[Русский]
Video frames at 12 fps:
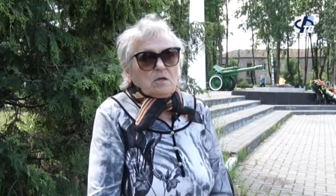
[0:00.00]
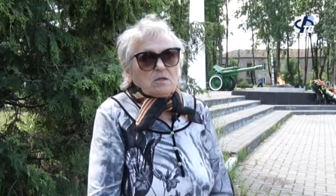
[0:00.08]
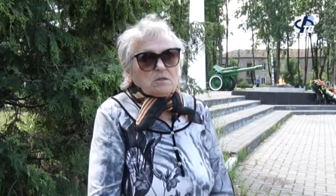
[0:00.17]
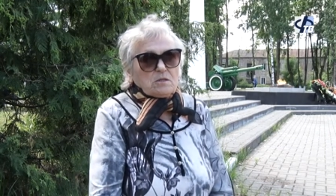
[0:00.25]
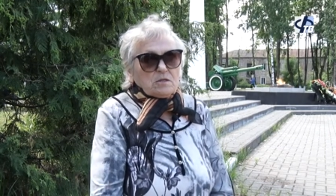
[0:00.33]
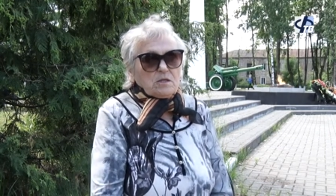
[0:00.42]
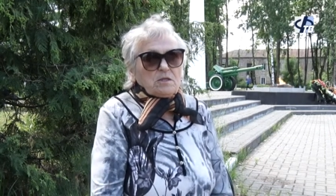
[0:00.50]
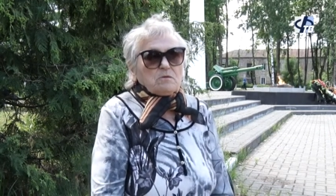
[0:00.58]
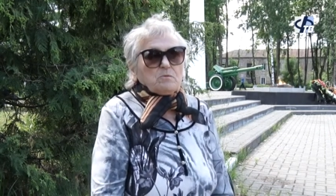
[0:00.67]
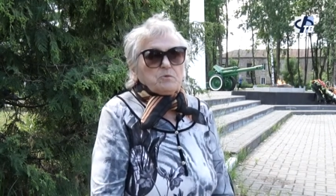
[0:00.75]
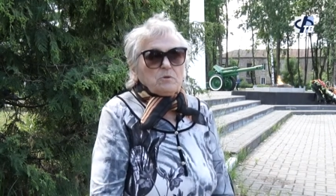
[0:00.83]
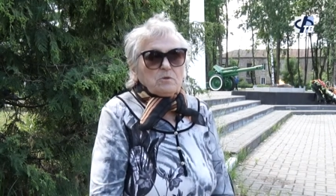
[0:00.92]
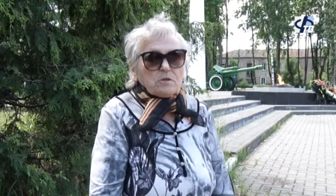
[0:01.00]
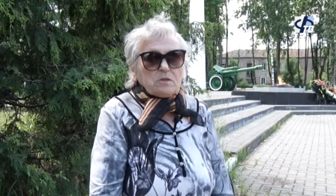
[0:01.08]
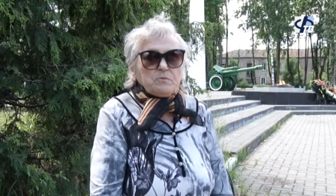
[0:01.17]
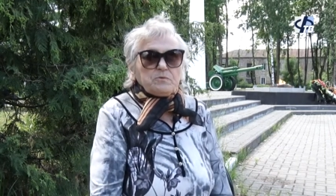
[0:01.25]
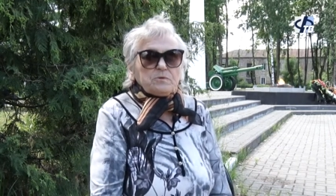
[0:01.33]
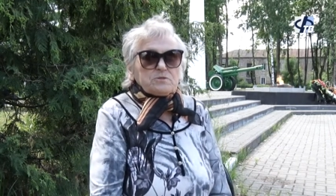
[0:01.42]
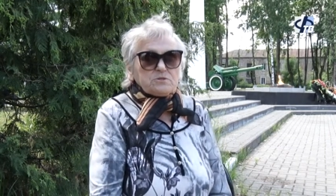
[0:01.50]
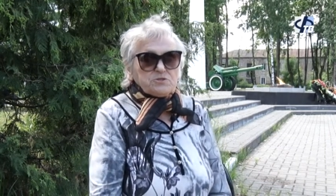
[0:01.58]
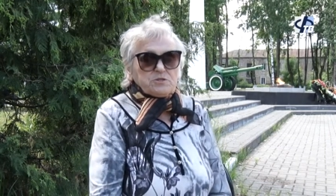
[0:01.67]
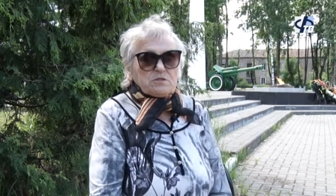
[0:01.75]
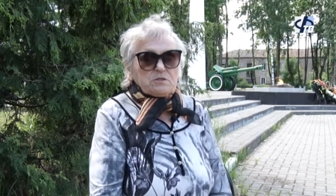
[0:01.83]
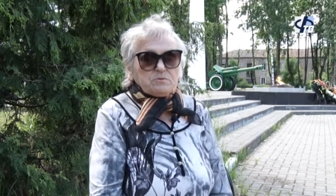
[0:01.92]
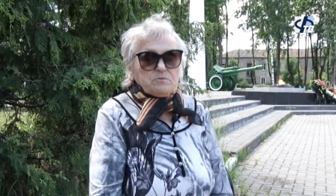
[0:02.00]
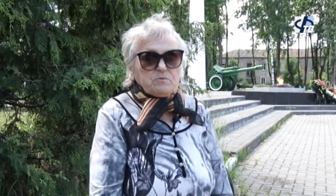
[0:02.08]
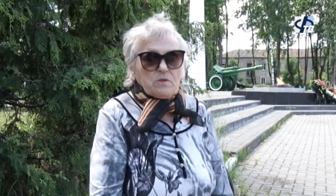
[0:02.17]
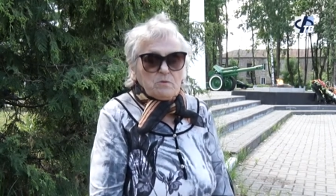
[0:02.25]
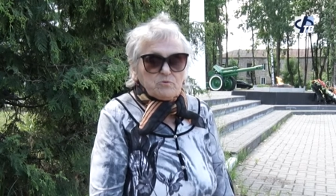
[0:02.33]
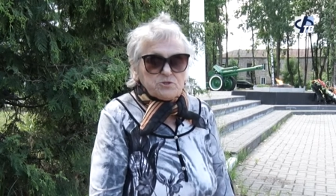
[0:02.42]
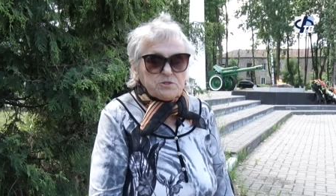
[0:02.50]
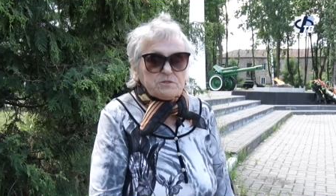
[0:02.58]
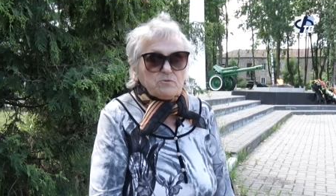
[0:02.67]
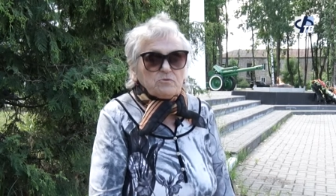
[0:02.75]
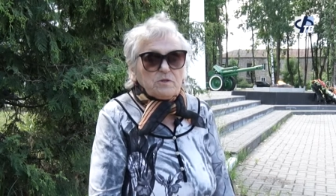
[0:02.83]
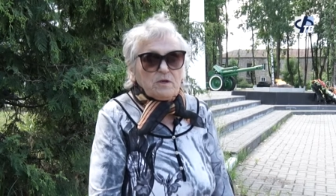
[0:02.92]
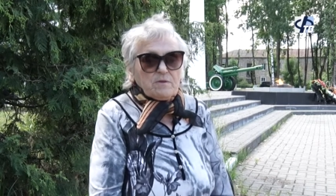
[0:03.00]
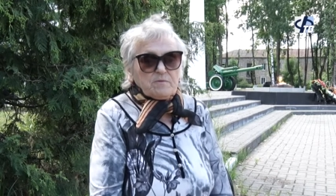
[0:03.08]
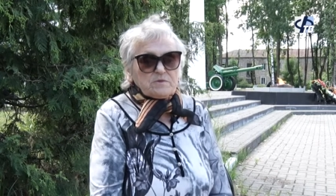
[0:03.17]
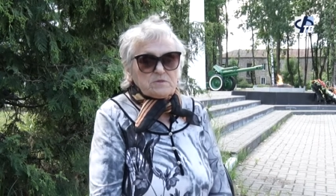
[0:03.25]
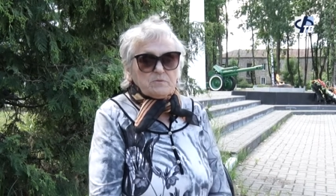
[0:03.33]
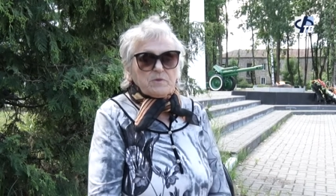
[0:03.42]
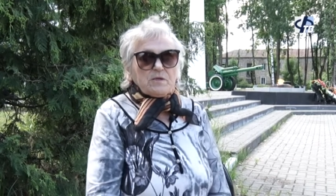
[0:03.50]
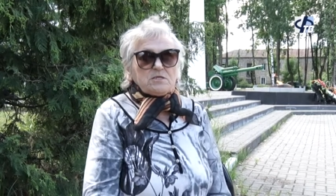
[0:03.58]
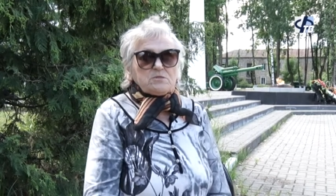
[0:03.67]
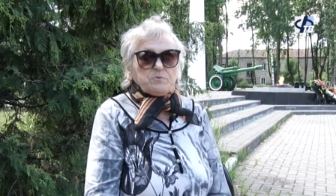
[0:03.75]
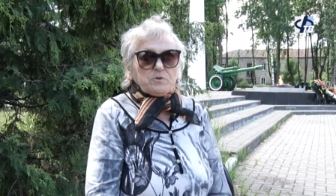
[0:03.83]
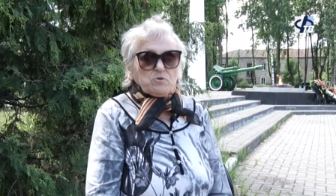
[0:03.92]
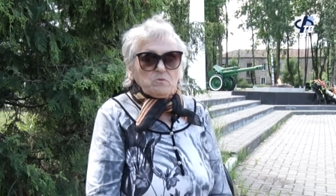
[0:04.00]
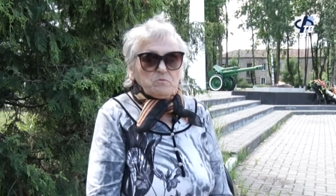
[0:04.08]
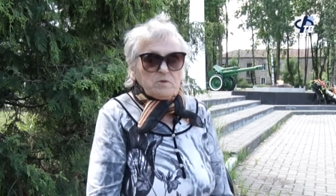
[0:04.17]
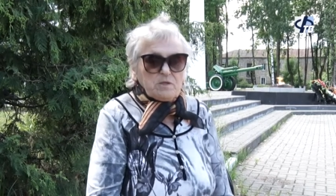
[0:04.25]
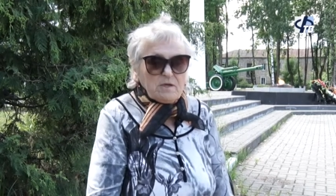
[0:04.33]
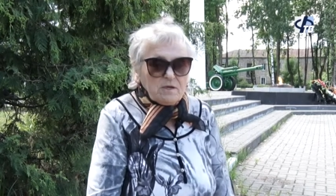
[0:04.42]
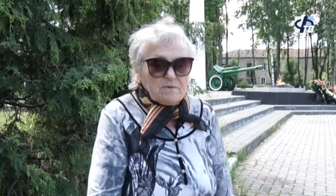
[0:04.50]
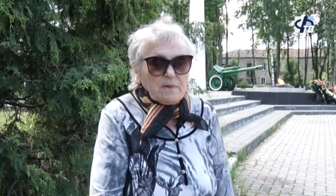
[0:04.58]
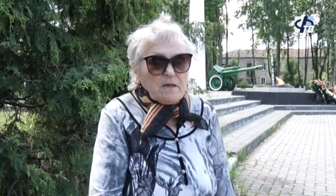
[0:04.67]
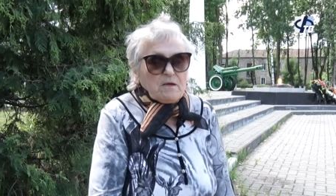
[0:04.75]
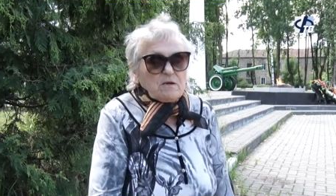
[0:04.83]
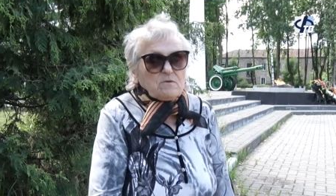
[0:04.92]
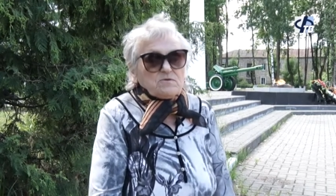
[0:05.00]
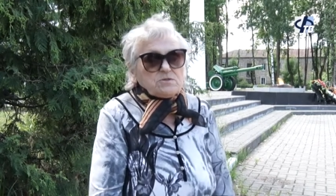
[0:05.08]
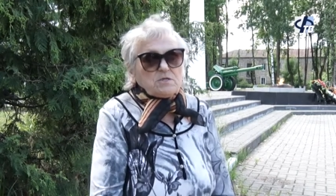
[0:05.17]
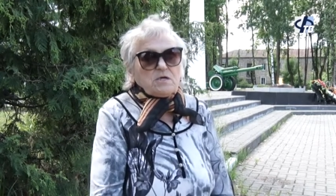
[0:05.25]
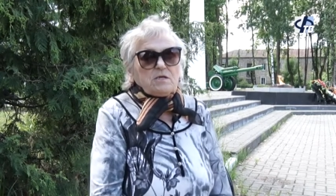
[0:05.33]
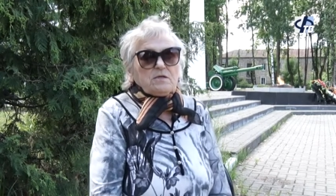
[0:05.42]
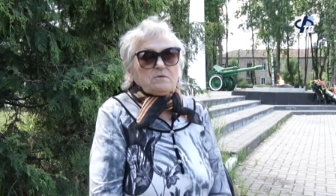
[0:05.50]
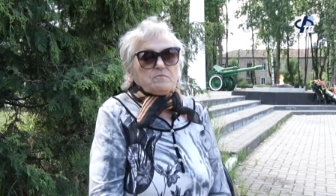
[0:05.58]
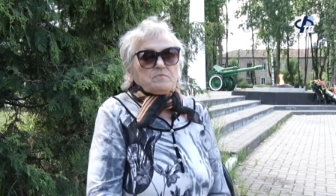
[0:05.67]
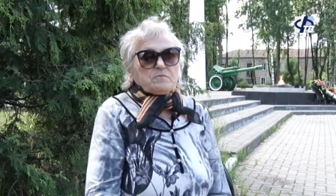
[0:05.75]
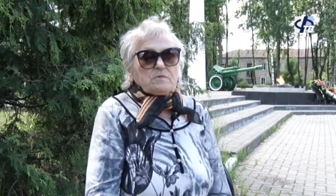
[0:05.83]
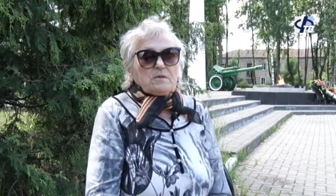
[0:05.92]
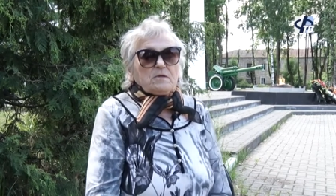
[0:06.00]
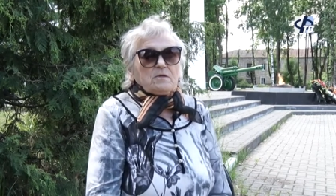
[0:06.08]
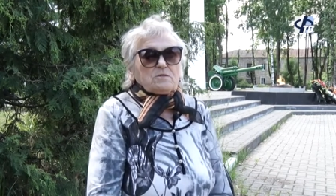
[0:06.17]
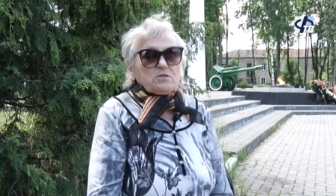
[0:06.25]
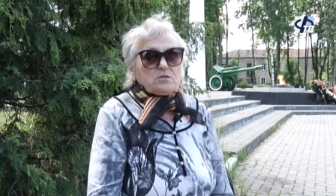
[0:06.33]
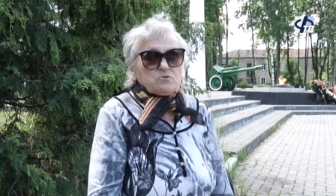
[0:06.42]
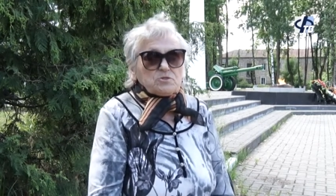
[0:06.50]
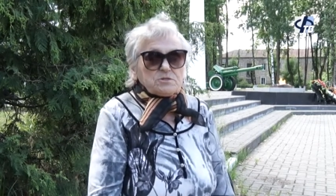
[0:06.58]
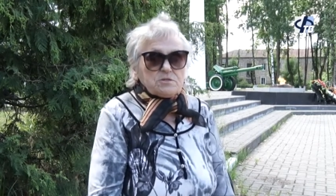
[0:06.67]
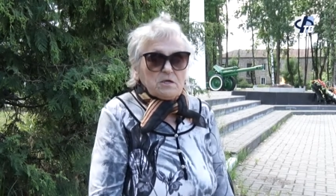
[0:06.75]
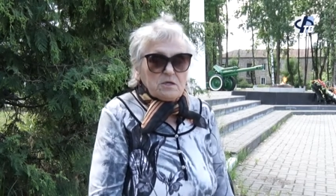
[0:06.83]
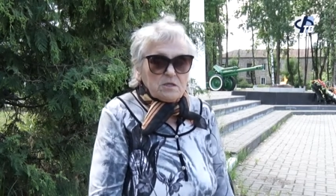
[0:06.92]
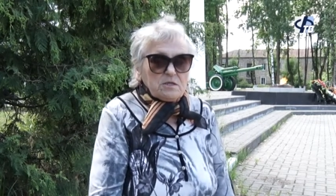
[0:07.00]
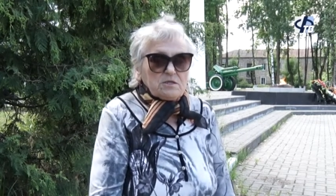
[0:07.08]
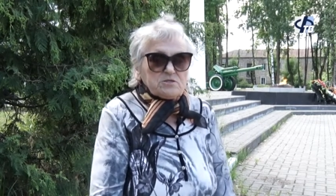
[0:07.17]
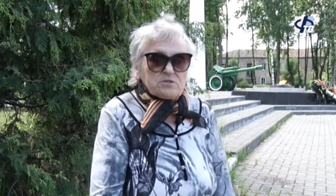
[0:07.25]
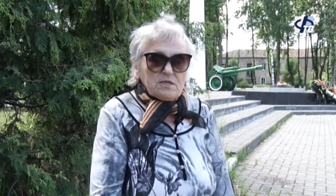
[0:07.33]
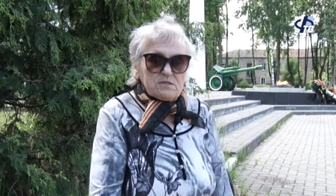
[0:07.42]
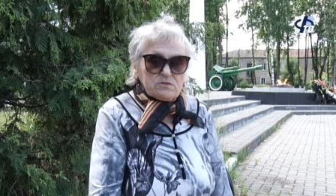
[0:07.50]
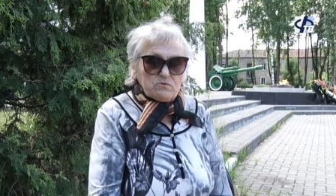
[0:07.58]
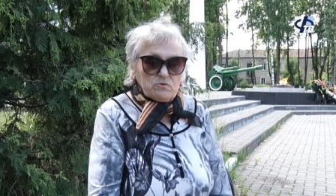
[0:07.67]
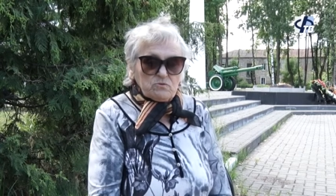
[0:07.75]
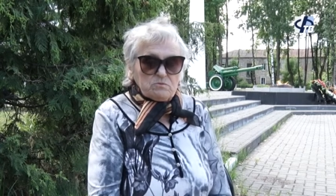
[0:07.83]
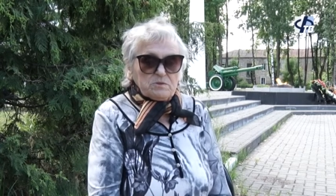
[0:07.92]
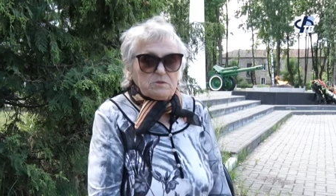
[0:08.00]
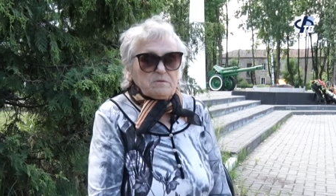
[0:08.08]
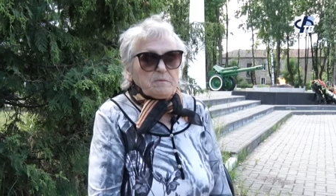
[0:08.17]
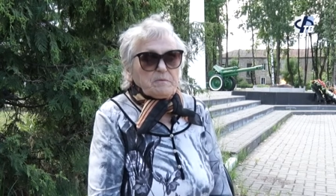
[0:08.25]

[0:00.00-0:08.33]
Открыли погреб, сначала бабушки туда забрались, потом меня взяли. Дедушка закрыл и остался в доме.